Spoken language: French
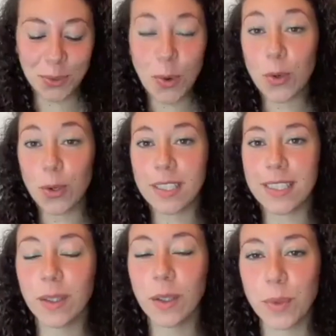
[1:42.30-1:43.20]
au
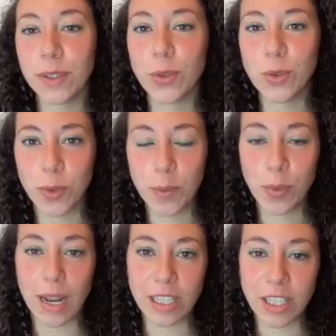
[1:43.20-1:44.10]
quotidien, comment est-ce que tu fais
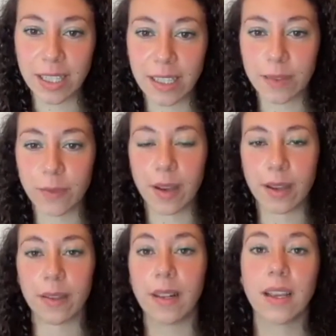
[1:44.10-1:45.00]
pour la gérer
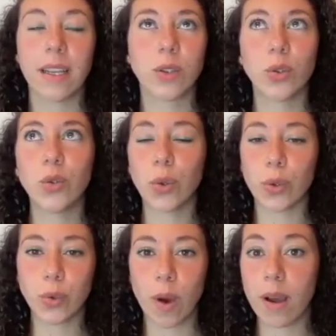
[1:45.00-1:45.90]
enfin, Est-ce que tu
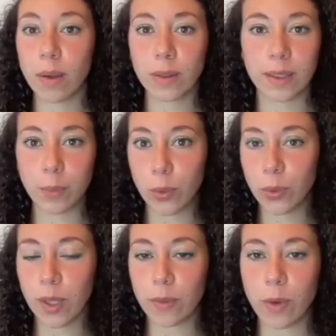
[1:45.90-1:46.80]
reçois euh,
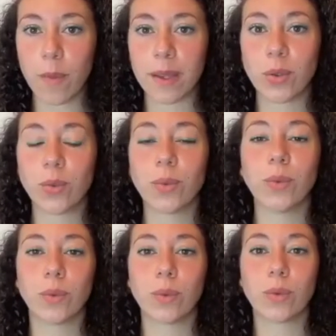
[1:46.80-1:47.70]
beaucoup
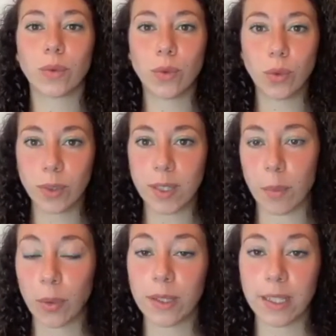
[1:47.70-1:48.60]
d'informations Du coup, ça
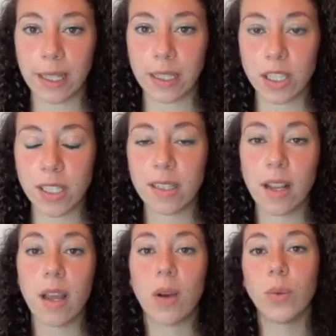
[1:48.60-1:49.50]
te prend de l'énergie
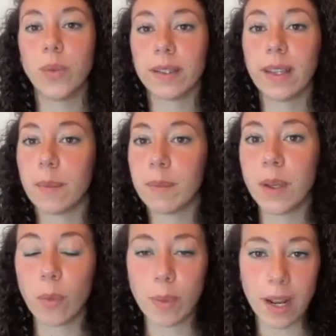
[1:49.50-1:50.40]
Ou bien tu as
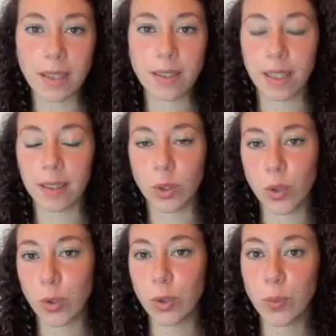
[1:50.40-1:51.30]
mis en place certaines
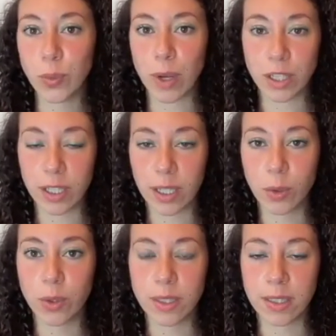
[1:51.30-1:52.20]
choses pour la gérer
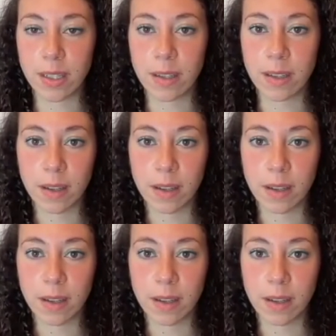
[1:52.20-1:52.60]
au quotidien